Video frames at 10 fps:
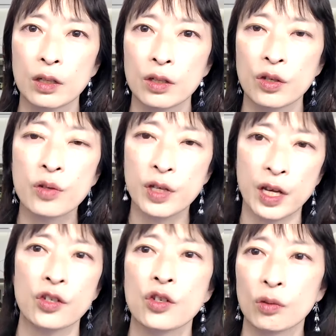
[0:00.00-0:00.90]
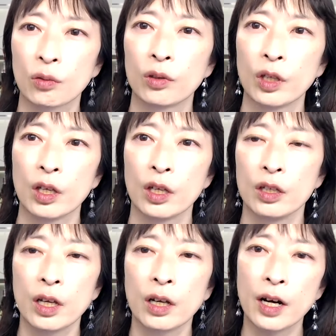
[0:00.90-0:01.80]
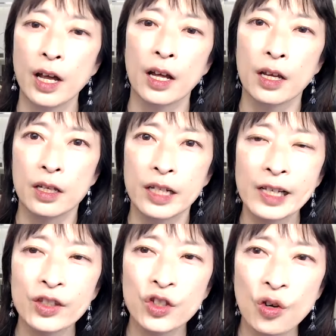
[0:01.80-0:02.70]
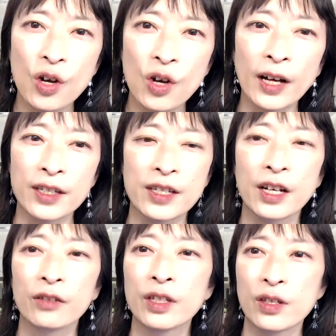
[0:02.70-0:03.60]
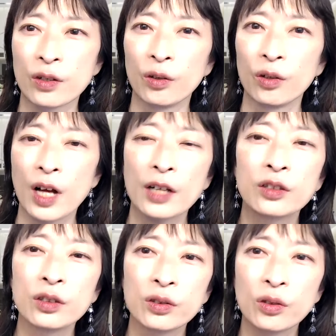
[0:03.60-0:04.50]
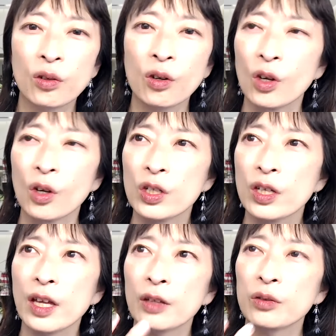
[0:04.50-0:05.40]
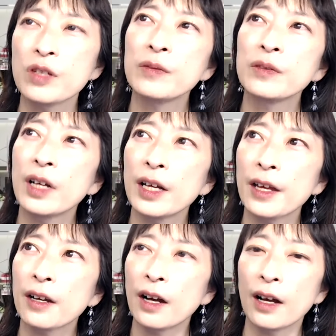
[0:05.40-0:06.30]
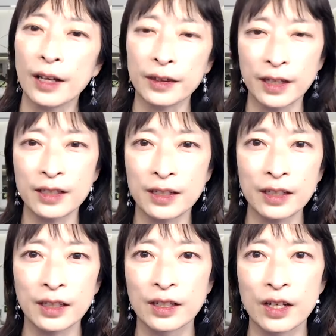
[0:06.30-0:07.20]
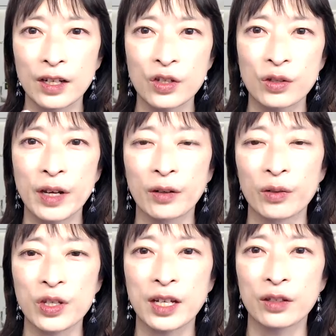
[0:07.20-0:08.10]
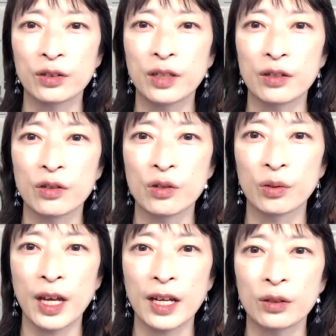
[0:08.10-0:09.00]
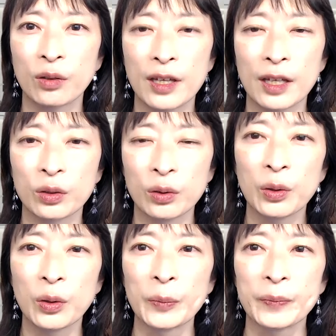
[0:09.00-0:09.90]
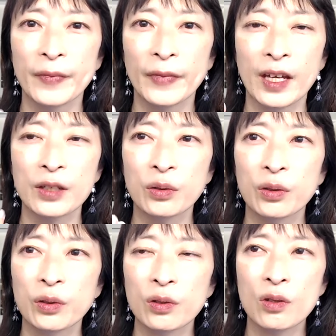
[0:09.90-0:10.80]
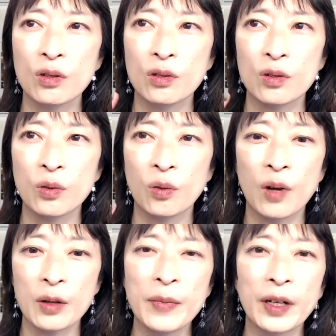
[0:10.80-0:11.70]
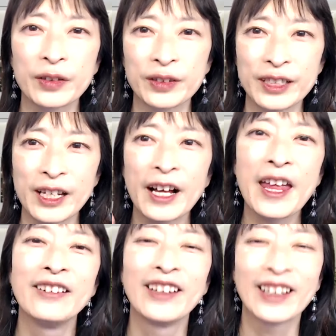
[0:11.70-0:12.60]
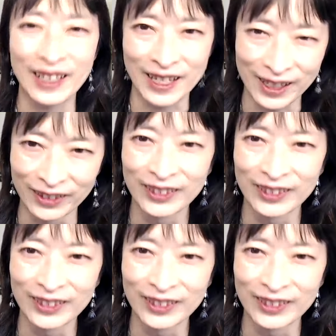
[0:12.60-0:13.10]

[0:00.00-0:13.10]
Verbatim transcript: 修正しよう。だから、緊張感が違うんですよ。架空の、あの、自分がなんか勝手に修練をしてるっていう状態とかだと、結局そこがうまくいかないわけですよ。